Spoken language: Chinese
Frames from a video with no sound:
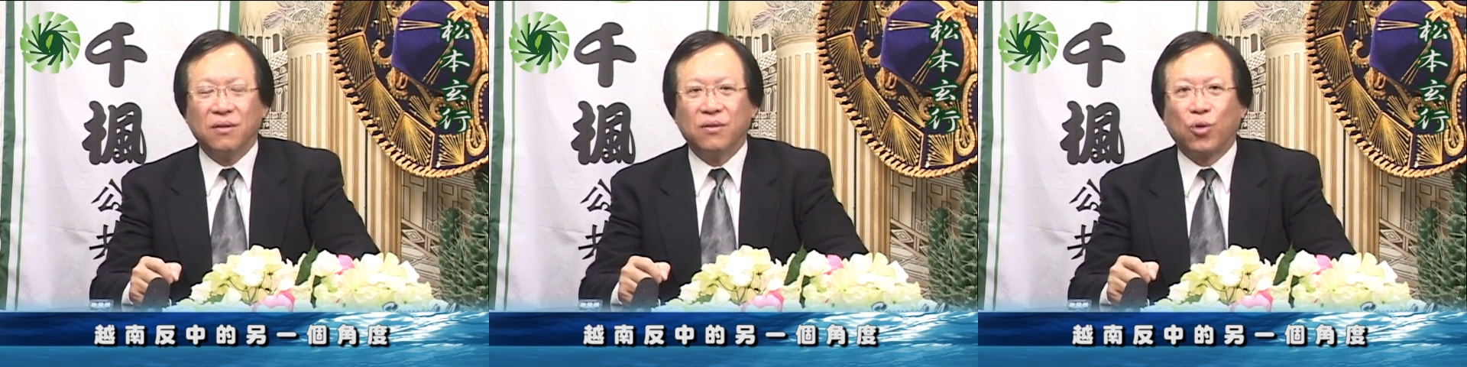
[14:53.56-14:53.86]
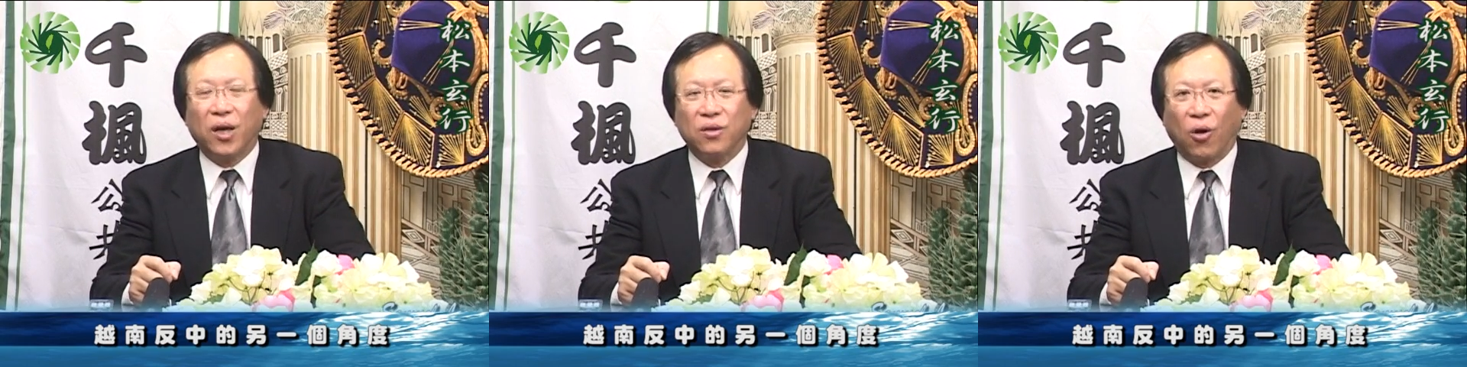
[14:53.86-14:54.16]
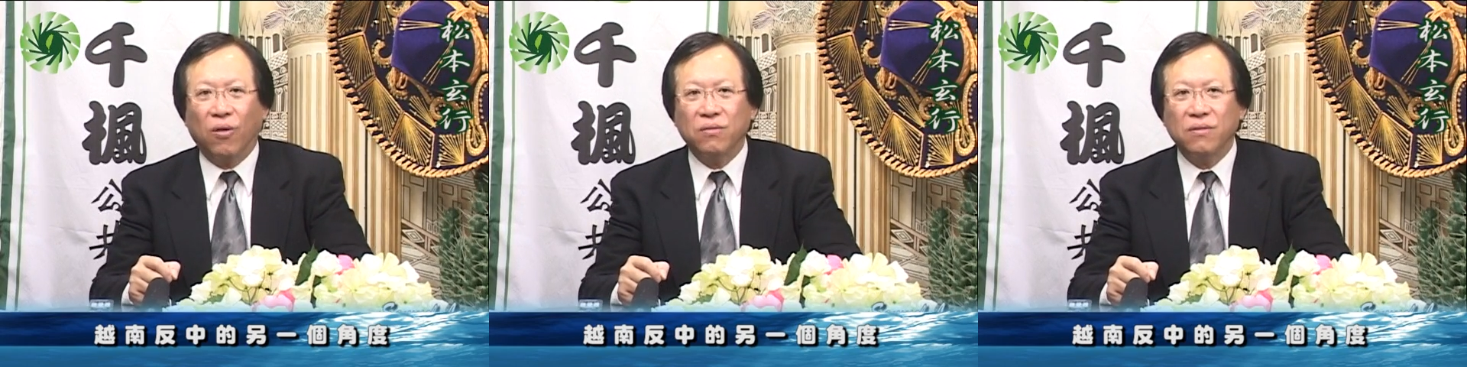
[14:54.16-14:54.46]
串
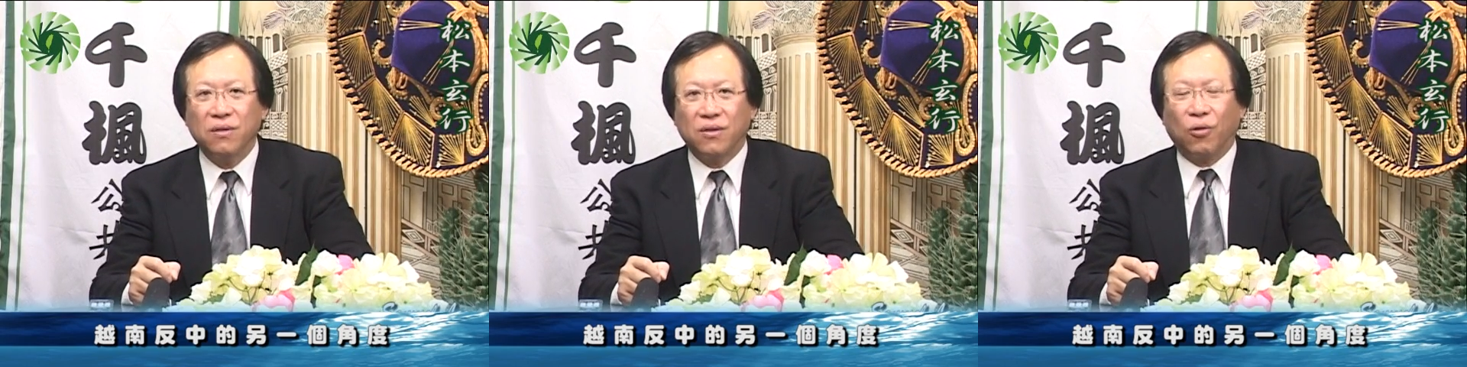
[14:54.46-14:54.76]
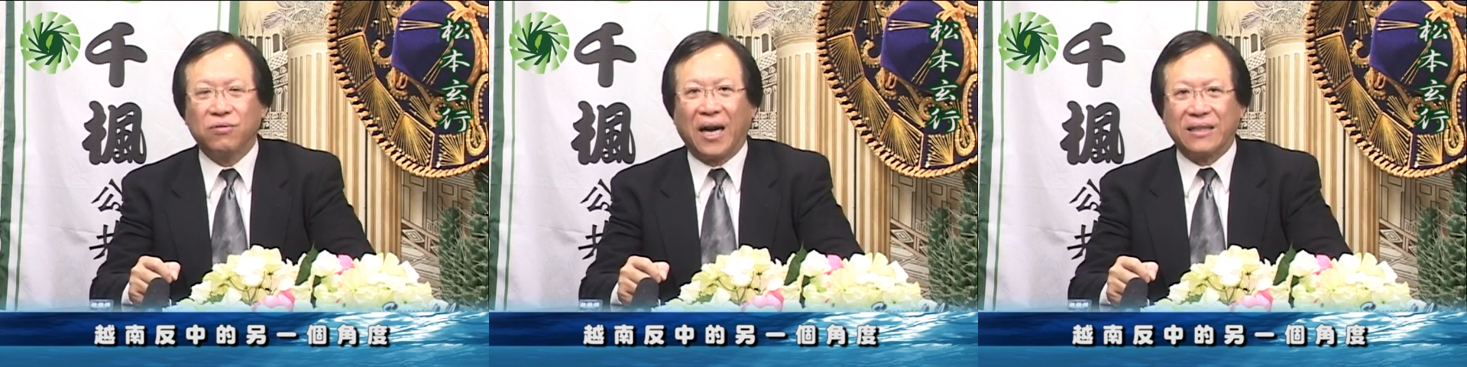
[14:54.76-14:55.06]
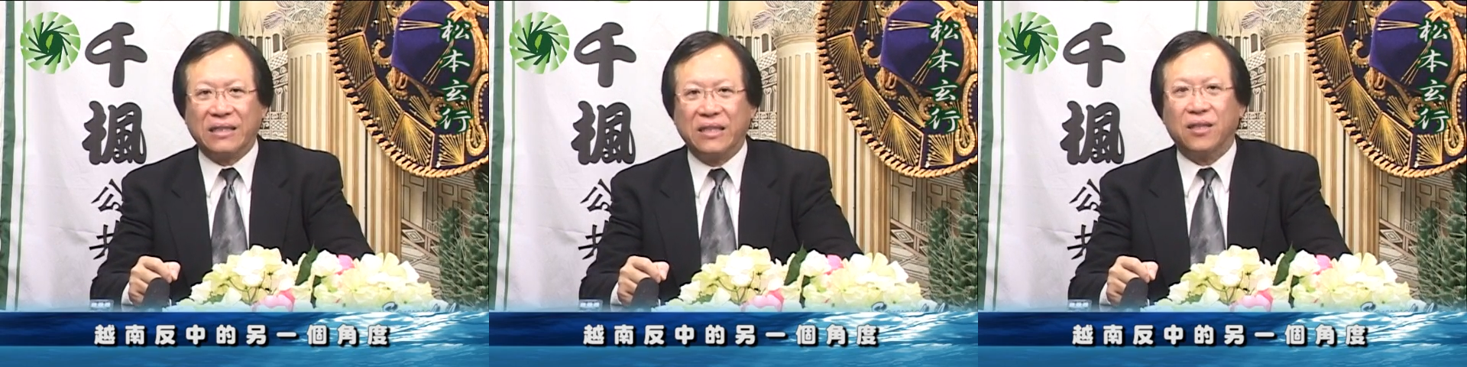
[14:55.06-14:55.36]
通勾搭
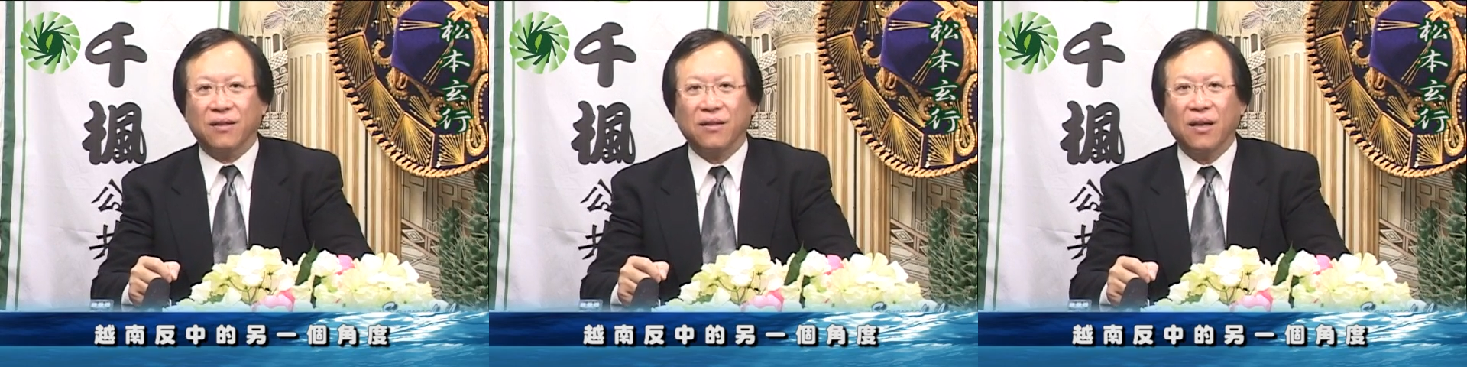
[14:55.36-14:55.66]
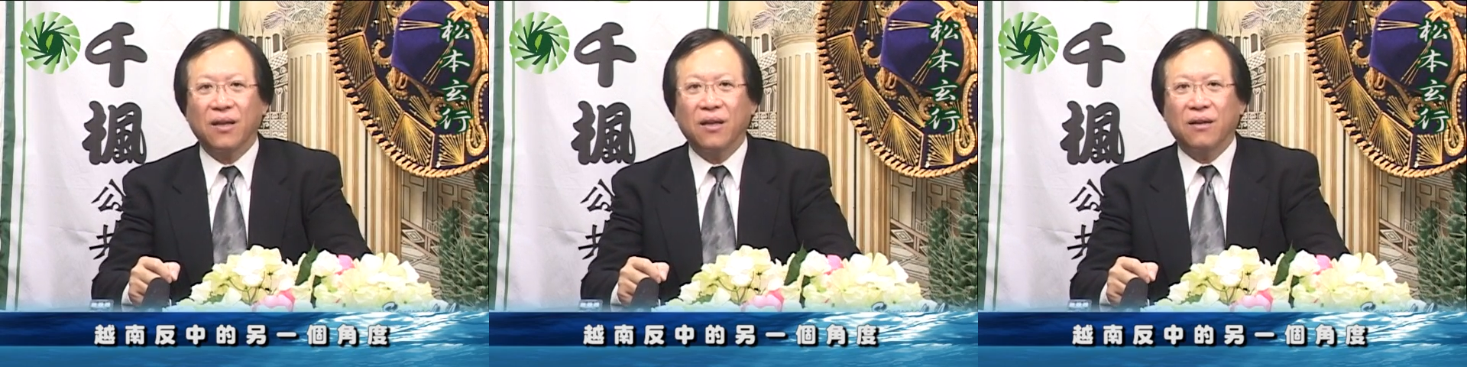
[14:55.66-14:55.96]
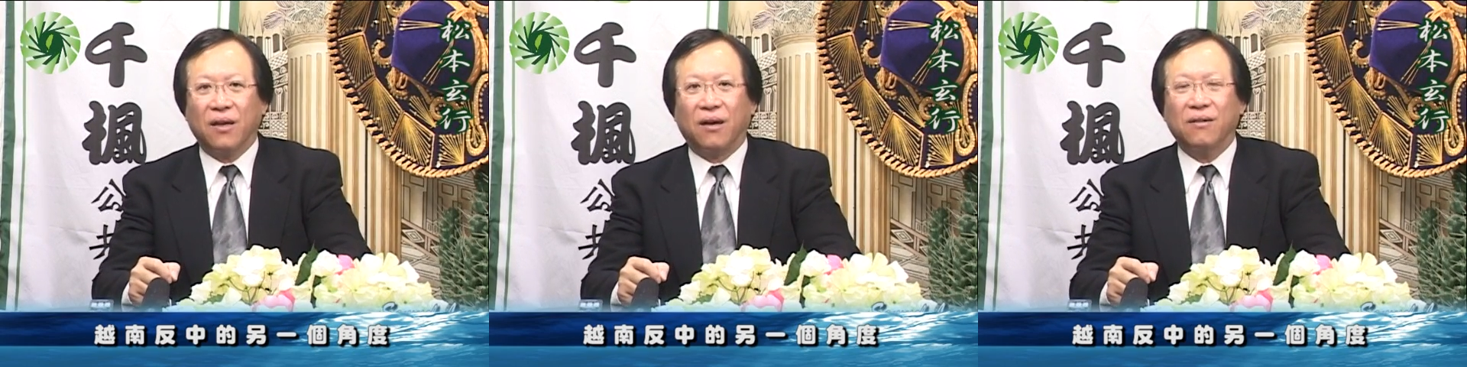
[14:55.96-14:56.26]
之嫌
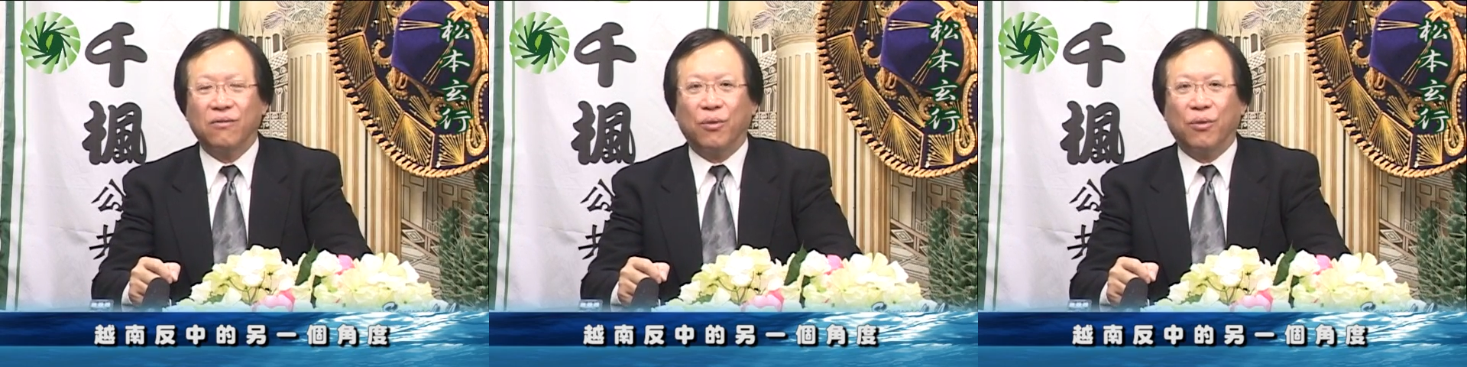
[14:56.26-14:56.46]
啊？